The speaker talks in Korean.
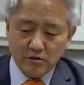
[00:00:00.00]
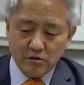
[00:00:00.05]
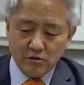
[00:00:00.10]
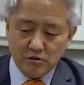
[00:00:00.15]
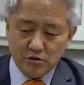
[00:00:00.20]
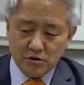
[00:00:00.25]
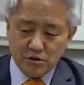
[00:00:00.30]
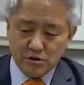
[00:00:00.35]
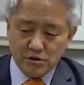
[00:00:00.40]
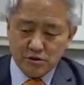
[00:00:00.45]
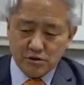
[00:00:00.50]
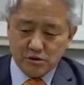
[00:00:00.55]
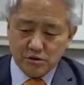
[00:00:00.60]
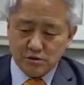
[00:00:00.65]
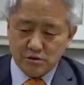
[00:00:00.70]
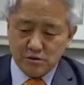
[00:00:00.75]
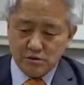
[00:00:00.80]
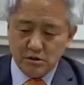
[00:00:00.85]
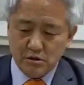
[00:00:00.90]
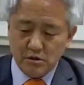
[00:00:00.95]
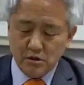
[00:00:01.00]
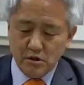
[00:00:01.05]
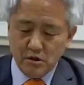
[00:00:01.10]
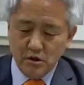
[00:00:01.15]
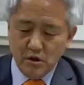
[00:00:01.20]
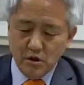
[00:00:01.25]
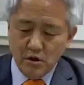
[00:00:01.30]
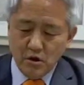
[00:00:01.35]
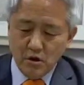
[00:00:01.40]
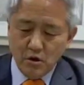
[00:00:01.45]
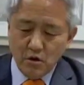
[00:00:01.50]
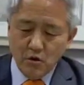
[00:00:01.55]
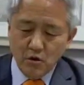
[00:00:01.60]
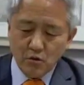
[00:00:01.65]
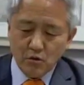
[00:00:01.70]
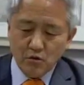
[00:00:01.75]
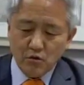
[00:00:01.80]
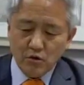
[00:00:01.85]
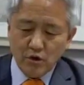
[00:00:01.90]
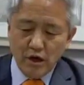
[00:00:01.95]
뉴시스는
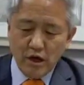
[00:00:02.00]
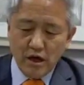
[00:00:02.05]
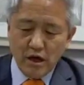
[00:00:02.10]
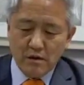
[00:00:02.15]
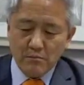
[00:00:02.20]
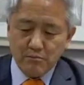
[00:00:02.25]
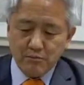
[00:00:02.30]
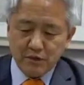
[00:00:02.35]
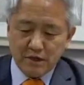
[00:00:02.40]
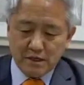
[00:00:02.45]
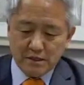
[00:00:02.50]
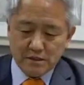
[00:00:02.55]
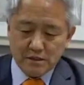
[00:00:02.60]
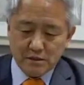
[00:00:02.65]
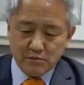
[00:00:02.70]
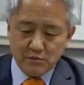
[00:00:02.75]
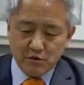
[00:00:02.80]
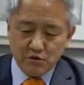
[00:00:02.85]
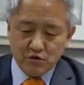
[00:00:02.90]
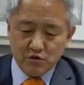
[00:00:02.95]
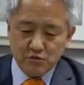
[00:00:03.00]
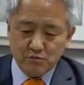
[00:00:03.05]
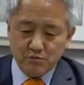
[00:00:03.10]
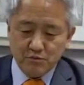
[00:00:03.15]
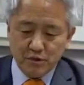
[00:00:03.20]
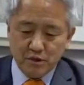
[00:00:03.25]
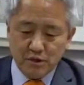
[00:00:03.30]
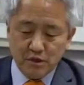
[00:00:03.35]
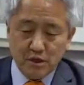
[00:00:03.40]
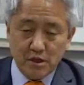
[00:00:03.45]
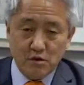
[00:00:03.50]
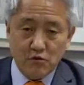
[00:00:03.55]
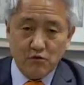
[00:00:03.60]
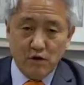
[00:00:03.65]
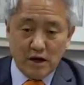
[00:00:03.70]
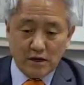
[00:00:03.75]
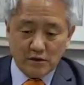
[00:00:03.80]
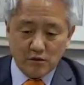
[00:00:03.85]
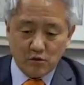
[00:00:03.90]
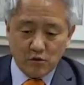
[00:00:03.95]
홍콩의 엠플라스 뮤지엄 빌딩이
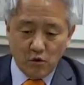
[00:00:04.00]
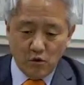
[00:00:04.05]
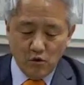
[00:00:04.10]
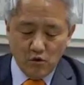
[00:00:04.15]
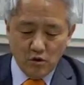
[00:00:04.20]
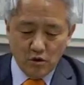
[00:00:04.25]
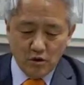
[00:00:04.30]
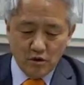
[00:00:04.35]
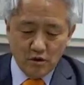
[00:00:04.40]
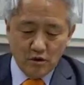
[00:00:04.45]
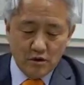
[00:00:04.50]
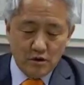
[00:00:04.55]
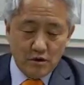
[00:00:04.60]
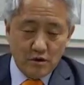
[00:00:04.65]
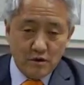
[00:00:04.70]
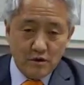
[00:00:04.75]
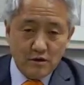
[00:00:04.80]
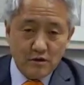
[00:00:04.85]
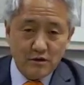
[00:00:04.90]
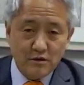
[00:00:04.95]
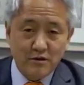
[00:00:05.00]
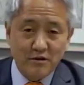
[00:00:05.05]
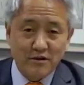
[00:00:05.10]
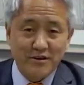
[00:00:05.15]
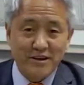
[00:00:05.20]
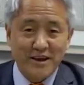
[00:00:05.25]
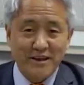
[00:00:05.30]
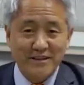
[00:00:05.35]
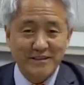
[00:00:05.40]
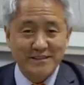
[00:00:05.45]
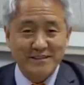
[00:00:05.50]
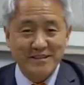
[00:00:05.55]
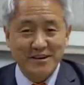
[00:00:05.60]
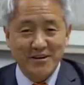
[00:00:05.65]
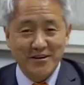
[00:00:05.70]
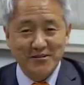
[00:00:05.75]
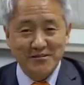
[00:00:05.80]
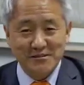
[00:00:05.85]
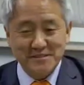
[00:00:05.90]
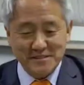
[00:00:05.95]
완공, 여기에는
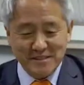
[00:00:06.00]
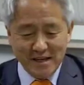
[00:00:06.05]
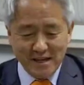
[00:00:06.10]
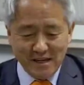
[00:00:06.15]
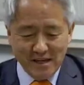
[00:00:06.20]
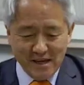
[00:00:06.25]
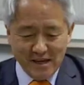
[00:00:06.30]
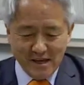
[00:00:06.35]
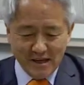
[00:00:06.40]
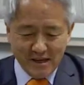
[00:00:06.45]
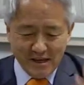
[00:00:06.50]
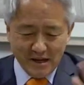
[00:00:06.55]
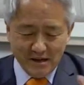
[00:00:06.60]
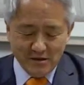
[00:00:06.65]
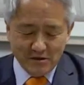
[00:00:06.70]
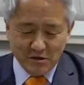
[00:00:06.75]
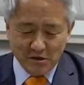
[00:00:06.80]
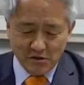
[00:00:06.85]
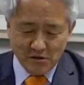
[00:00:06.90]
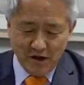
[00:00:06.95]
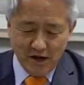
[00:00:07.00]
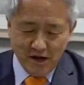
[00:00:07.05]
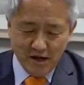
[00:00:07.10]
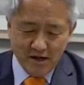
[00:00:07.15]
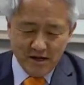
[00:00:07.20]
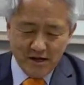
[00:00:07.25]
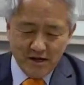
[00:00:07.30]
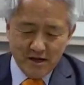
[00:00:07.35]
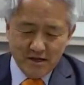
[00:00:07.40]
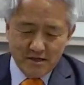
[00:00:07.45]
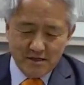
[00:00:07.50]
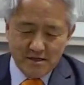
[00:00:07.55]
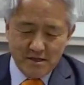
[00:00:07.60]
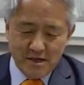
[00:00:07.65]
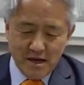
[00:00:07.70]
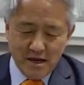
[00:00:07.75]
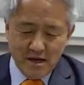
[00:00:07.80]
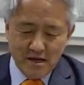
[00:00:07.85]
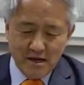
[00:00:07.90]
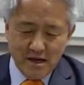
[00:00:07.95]
33개의 갤러리와
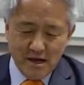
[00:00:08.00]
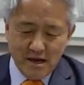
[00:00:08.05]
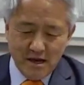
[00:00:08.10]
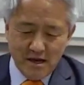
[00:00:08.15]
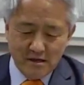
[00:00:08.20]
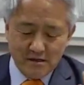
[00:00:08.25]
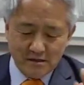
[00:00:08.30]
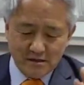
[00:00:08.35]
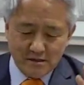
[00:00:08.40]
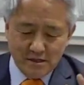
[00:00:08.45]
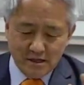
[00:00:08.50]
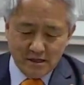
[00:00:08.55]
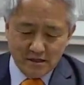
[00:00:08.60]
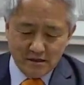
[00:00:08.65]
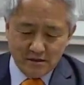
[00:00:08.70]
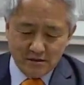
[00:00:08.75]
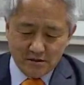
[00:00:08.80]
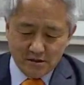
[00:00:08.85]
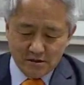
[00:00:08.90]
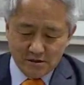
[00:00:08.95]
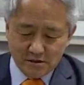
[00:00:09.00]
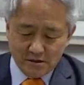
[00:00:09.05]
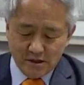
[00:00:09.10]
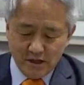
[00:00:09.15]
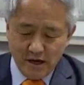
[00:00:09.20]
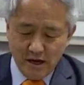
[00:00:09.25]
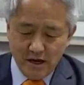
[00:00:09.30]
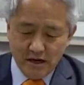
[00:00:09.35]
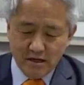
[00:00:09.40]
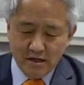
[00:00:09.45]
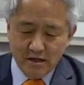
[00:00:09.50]
3개의 극장이 들어선다.